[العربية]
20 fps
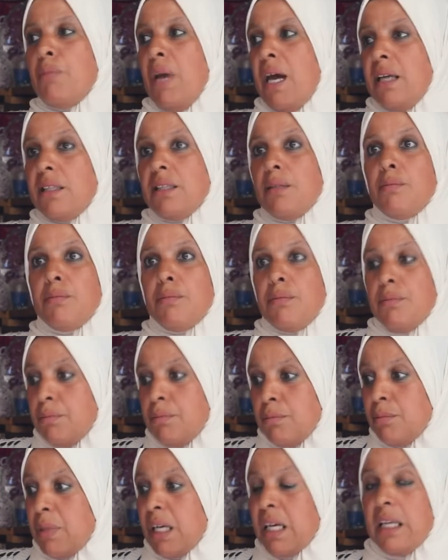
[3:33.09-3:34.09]
هذه
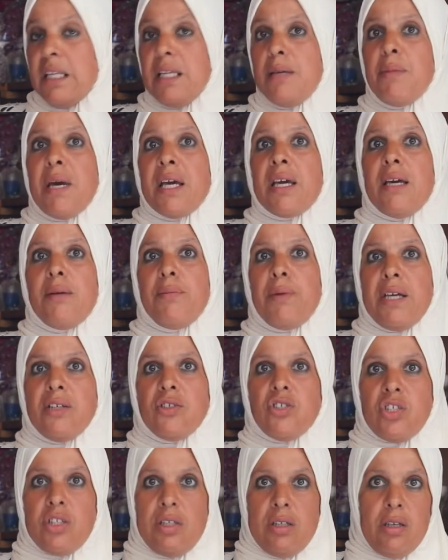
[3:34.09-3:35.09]
مخلي ما
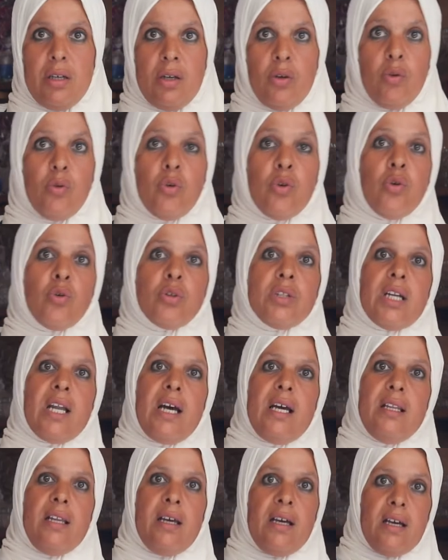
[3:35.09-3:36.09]
كيبانش والخضره
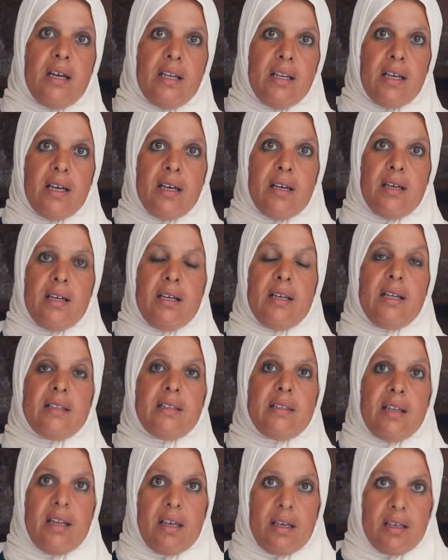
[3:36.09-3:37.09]
على على على
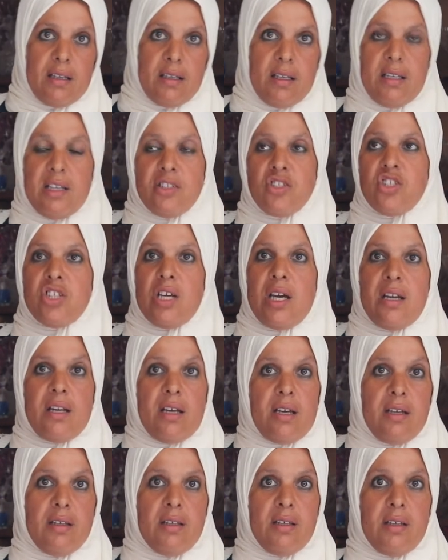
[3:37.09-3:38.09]
الطريق على
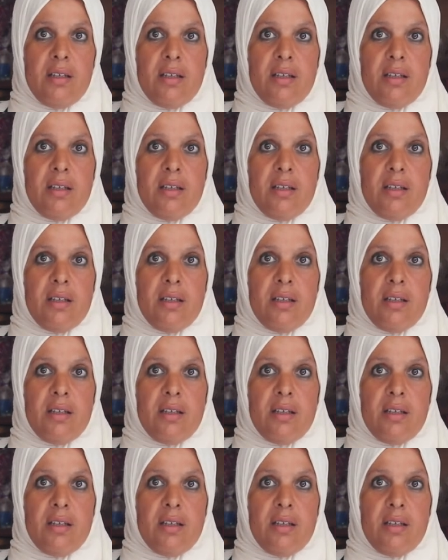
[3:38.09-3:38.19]
الشارع